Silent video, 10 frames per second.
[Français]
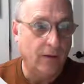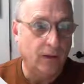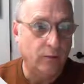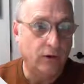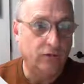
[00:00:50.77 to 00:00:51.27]

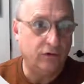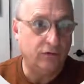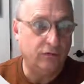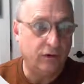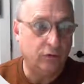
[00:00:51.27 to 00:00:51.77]
eh bien, j'ai
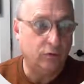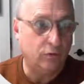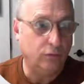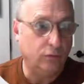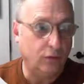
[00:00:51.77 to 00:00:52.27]
fait
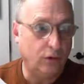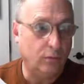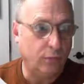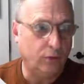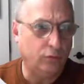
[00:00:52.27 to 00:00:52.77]
une
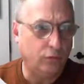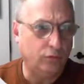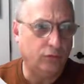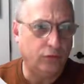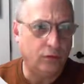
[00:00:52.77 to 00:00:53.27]

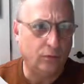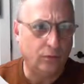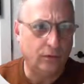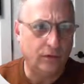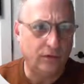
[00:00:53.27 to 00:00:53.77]

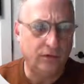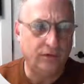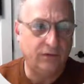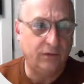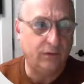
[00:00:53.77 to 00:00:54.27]
reproduction
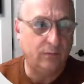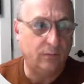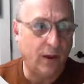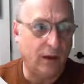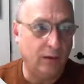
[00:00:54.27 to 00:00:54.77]
ici
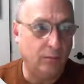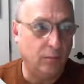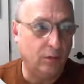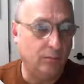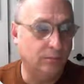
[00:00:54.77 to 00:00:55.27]

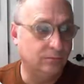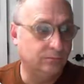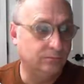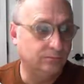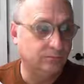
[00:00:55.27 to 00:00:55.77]
même.
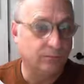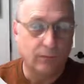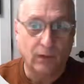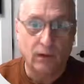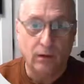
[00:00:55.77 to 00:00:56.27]

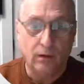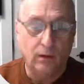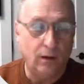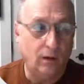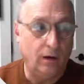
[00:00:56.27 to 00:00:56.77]

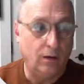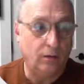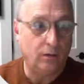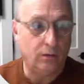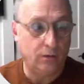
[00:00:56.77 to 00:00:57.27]

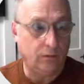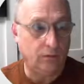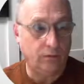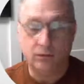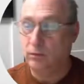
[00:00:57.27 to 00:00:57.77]
Alors... Euh,
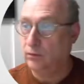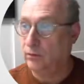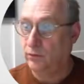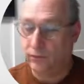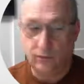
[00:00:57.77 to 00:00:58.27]

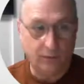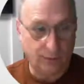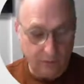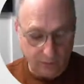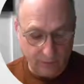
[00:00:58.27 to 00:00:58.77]
ça,
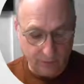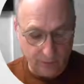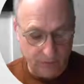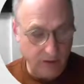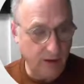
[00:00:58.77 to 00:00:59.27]
c'est
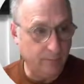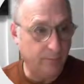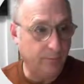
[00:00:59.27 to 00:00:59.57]
bien.